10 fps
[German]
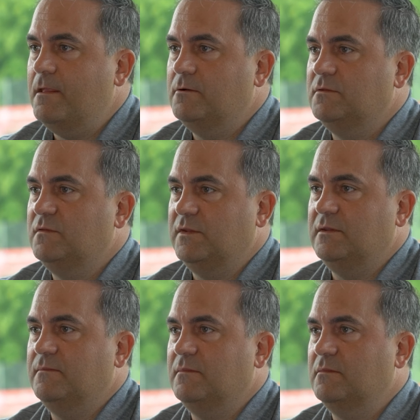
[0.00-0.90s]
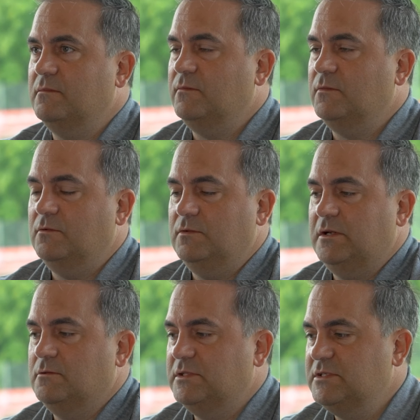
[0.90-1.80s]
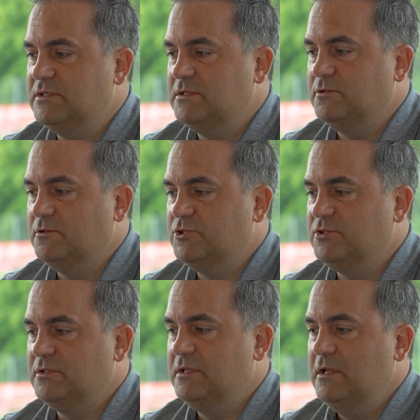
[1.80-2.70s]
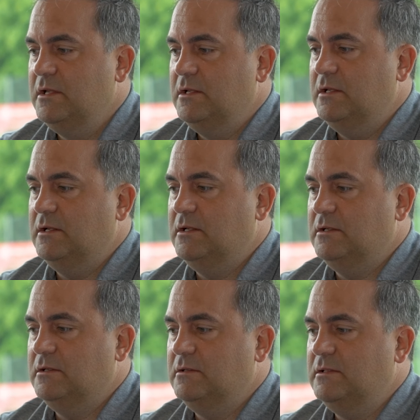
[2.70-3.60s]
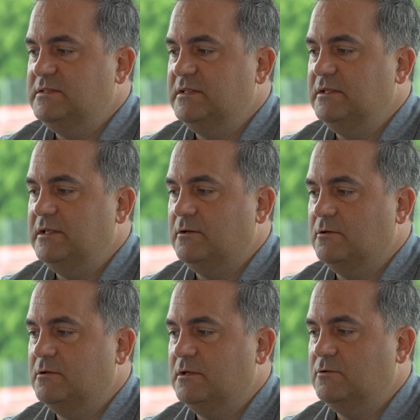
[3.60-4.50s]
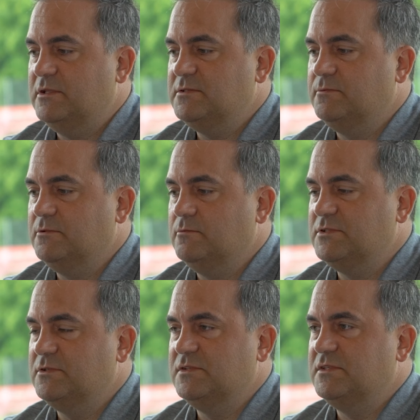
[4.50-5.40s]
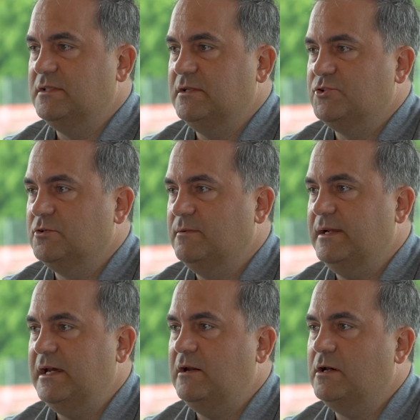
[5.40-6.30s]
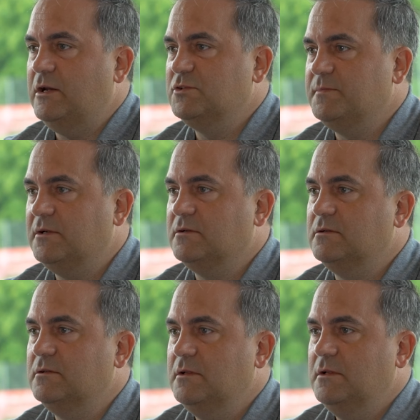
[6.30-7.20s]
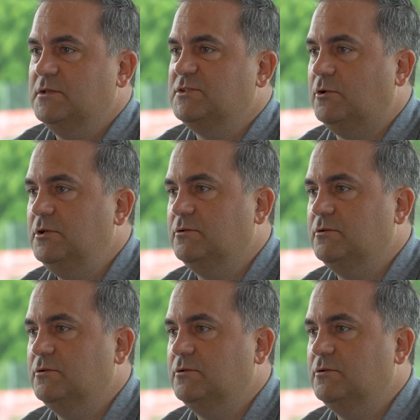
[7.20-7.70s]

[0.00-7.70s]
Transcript: Und ähm, ja, und das ist natürlich schon äh, letztendlich auch, auch das, wo, was uns dann ein Stück weit auch ausmachen soll.